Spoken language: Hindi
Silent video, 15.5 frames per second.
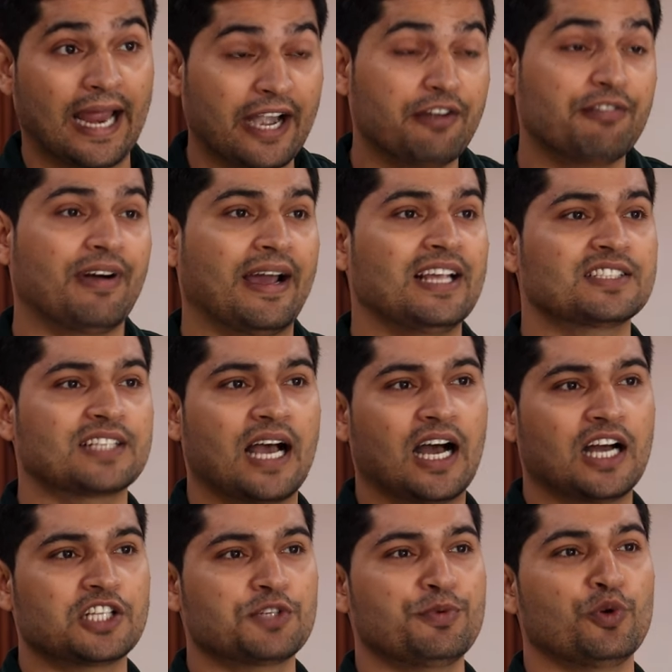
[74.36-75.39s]
एडवाइस
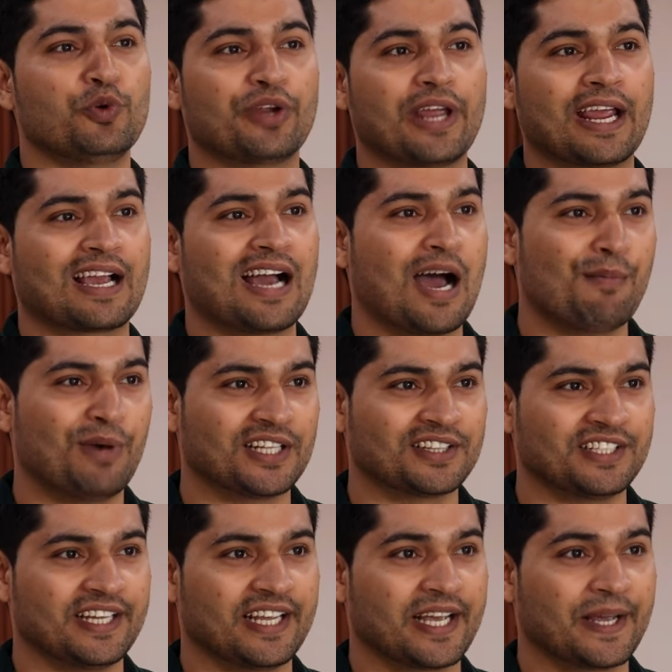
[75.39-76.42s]
आज भी उनके काम
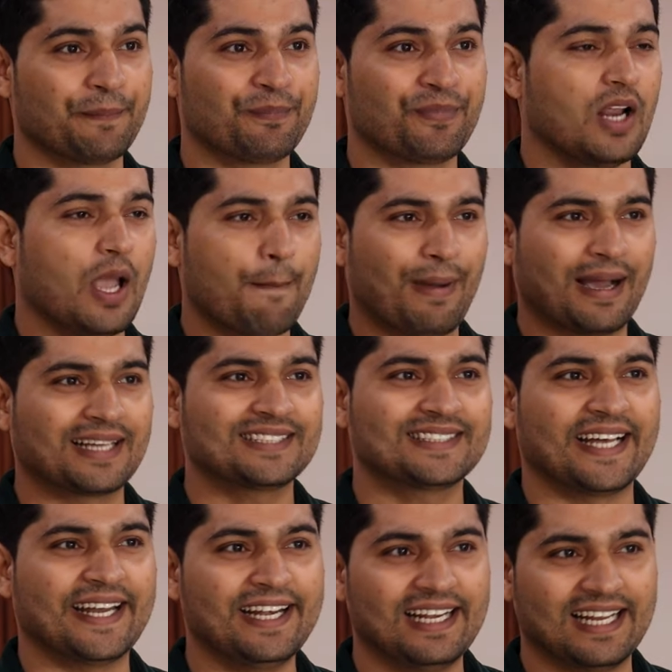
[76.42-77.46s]
आती है
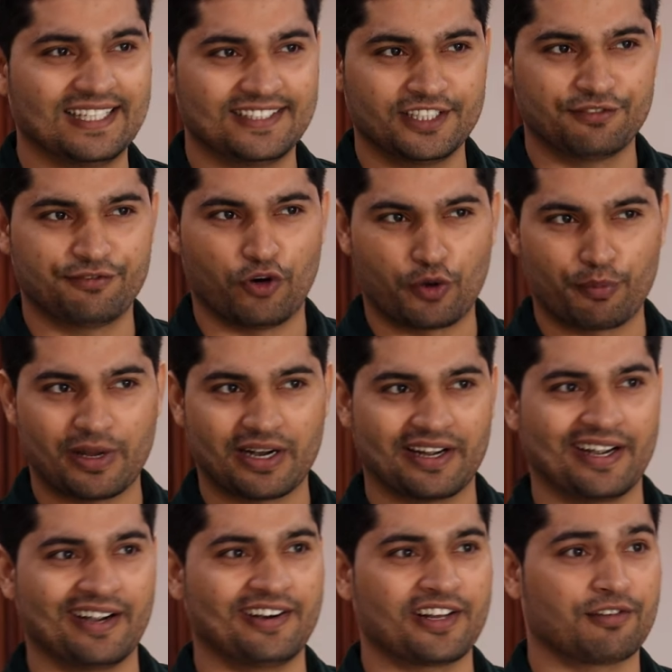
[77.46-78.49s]
पाकिस्तानी लेजेंड फॉर्मर
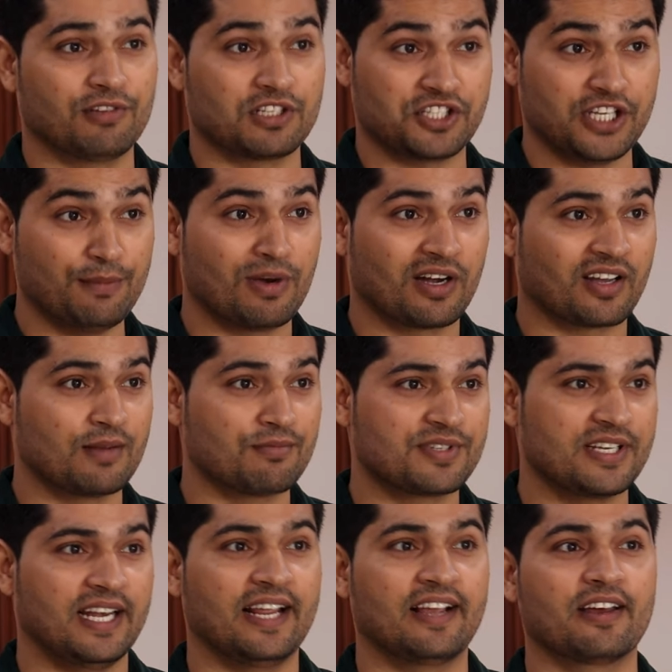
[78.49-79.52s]
क्रिकेटर वसीम अकरम
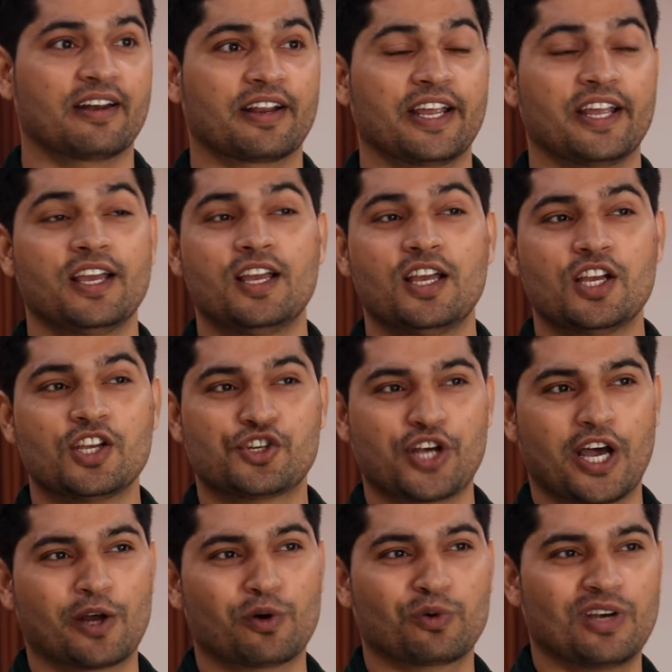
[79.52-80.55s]
से लेकर के
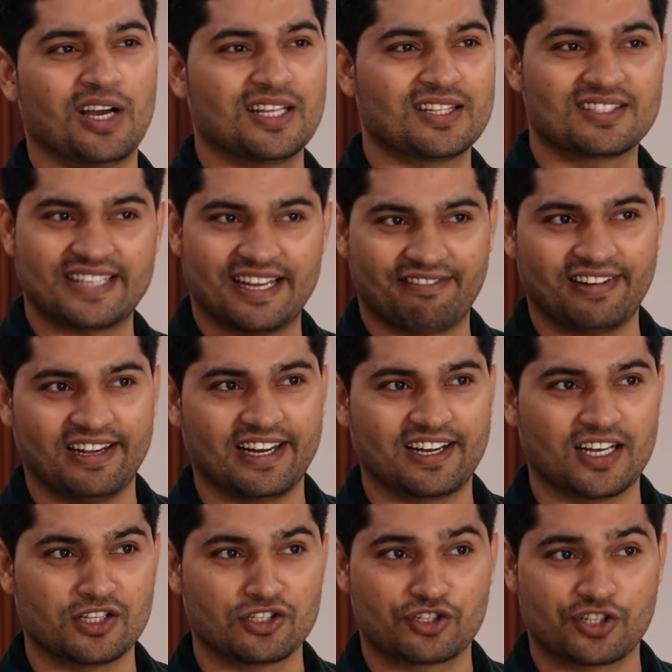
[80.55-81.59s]
शाहरुख खान सैफ अली
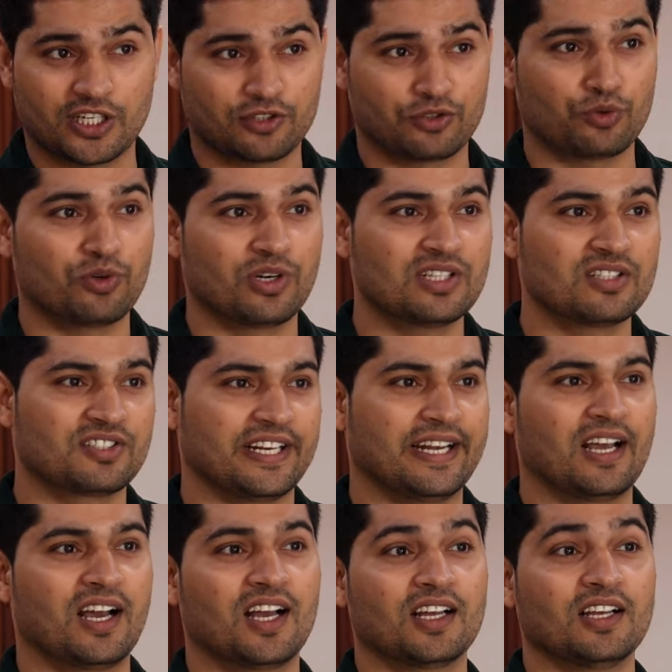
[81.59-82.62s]
खान शत्रुघ्न
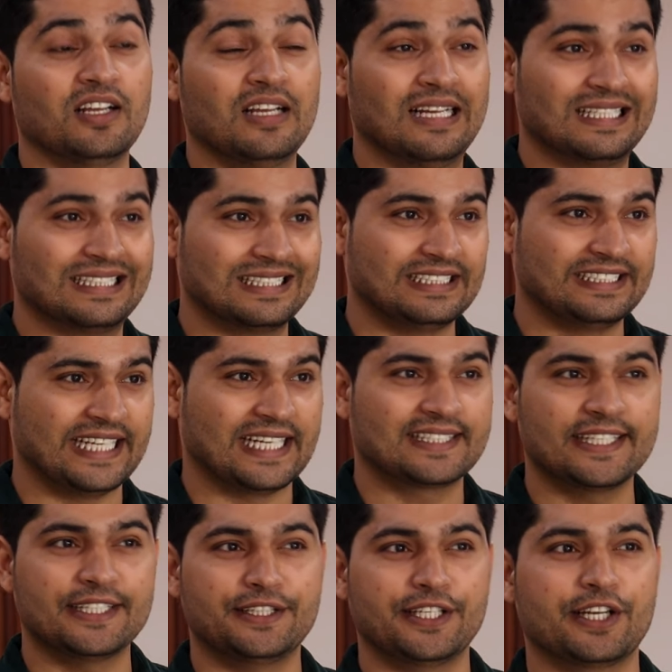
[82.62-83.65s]
सिन्हा
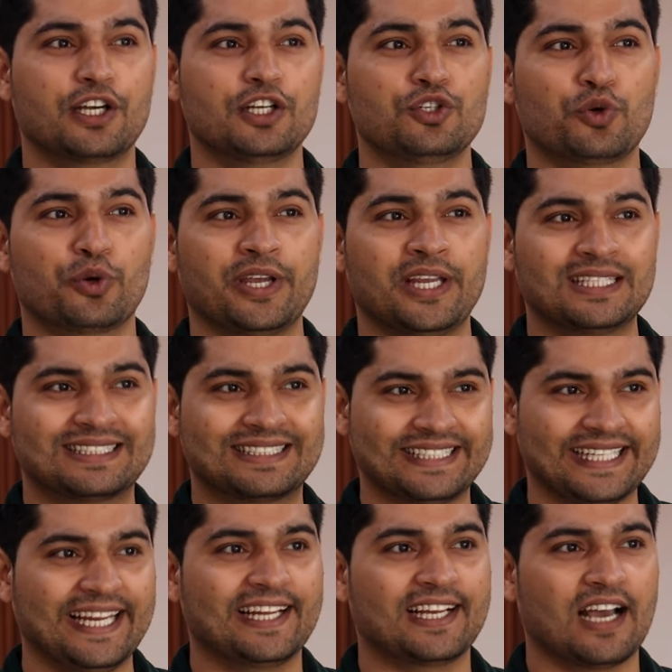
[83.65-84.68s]
जैसे दिग्गजों की
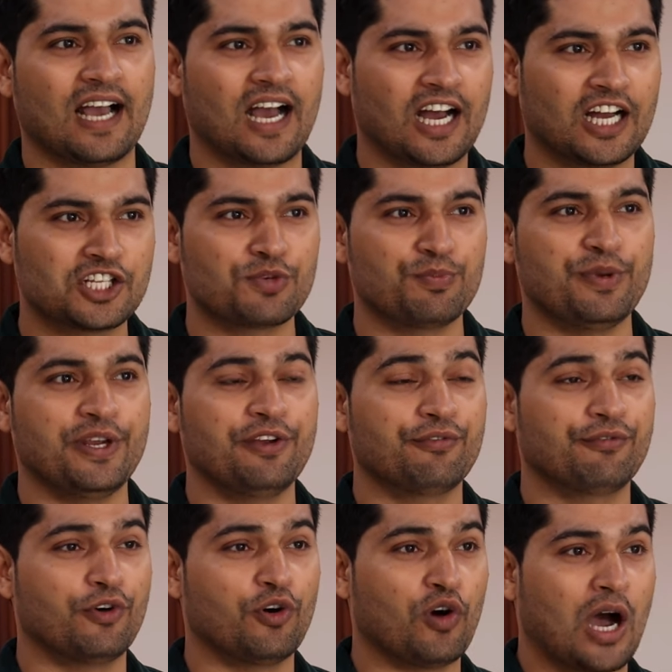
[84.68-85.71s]
सीख आज भी
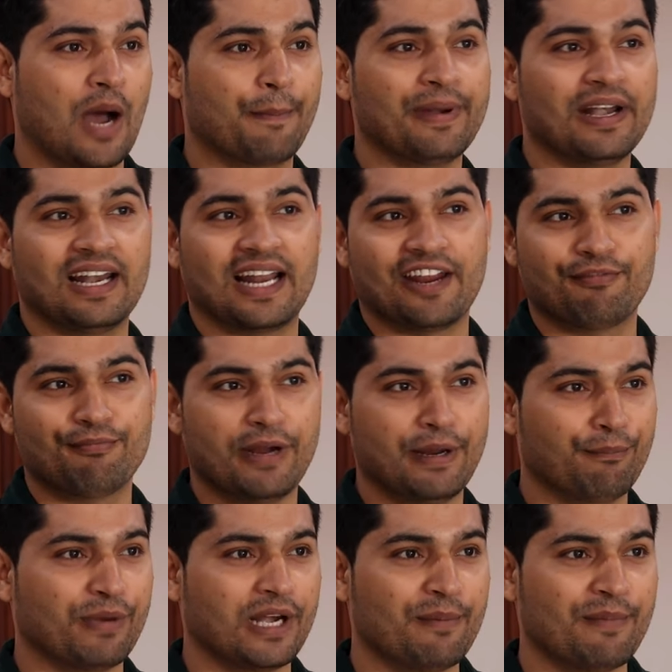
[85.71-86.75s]
वो अपनी लाइफ में
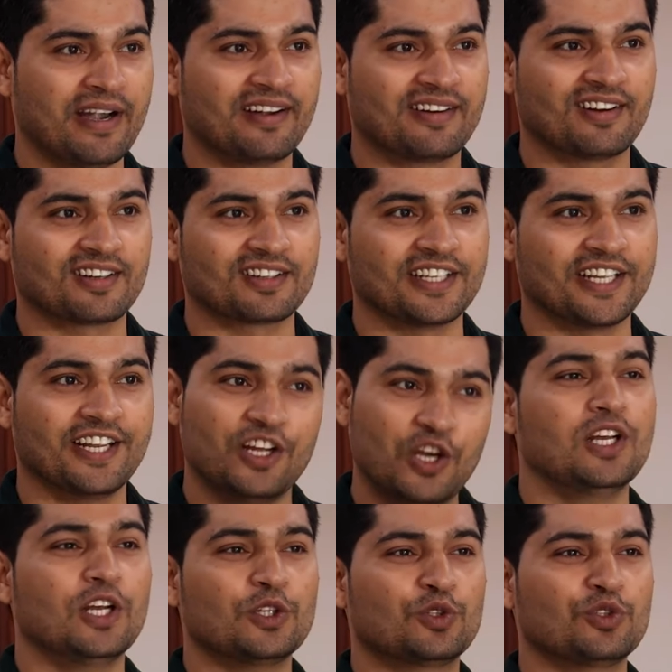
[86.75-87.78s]
इम्प्लीमेंट करते हैं
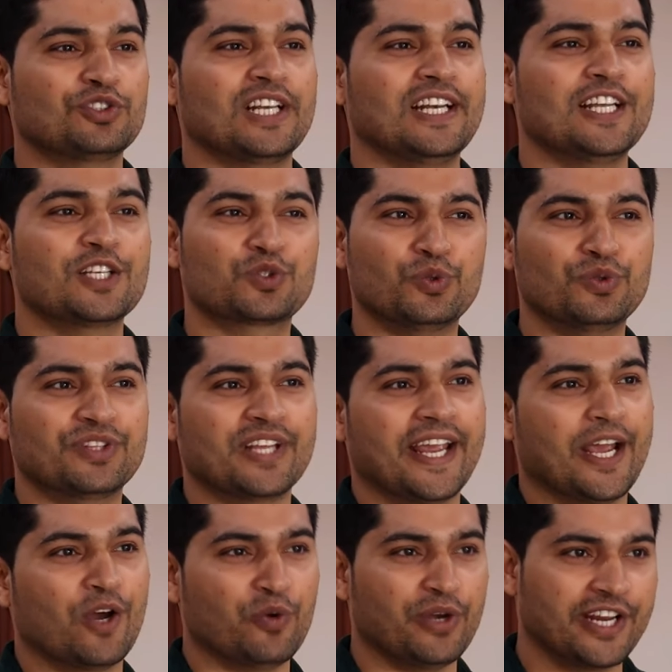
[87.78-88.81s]
तो चलिए सुनते
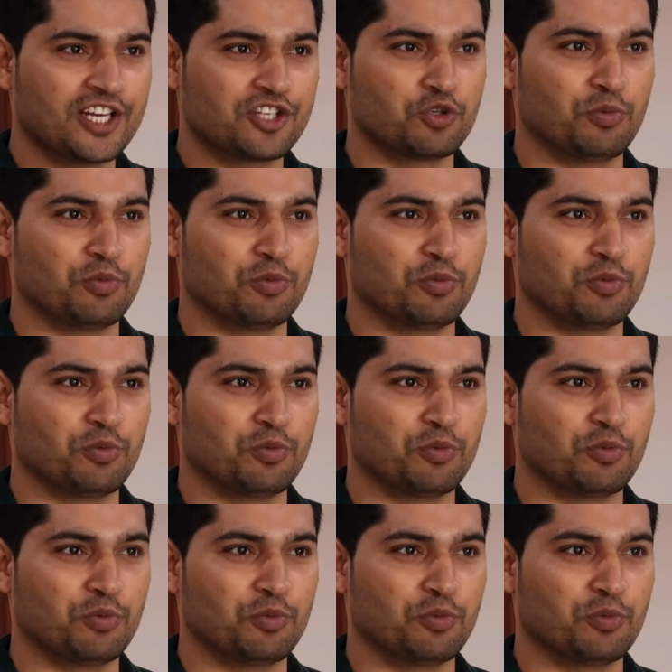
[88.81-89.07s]
हैं उन्हीं की